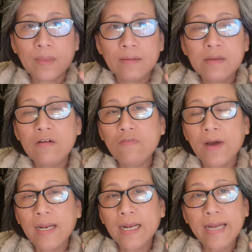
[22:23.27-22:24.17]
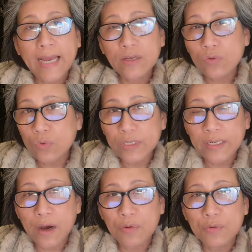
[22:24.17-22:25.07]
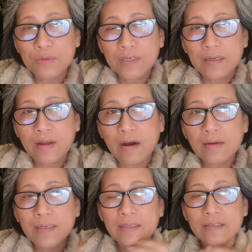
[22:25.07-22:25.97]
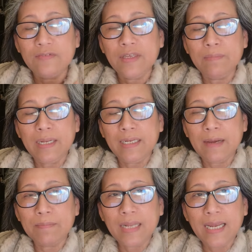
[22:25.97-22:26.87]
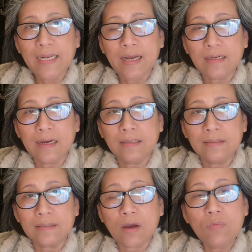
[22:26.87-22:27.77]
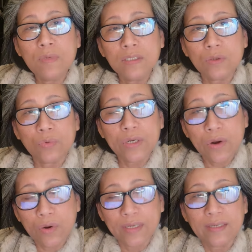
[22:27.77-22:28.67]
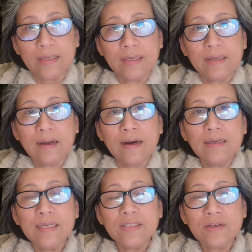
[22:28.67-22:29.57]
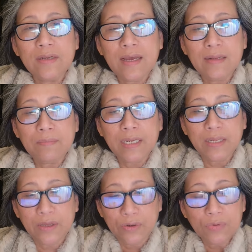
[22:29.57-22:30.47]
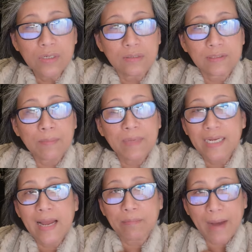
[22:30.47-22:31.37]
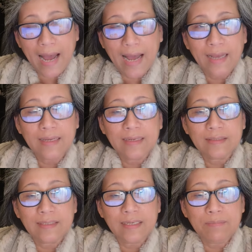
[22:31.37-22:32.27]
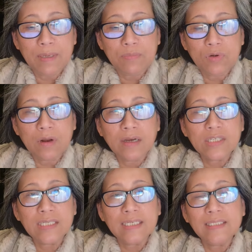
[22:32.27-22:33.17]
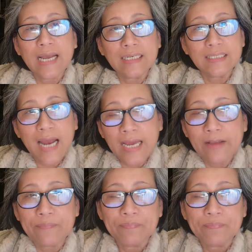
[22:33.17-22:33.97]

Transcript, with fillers: chứ không phải là gái cua gì đâu đó từ vì mình năm nay là gần 60 tuổi rồi đó cho nên mình hiểu được tâm lý đàn bà thì mình muốn nói cho những chàng trai